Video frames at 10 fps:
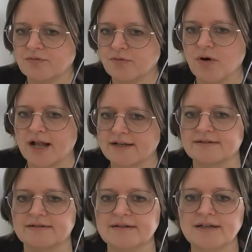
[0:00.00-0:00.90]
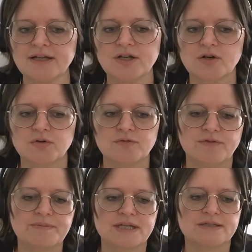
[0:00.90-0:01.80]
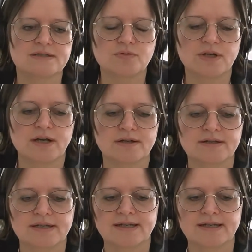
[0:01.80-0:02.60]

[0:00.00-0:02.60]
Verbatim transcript: vorhalten. Und wenn man so einer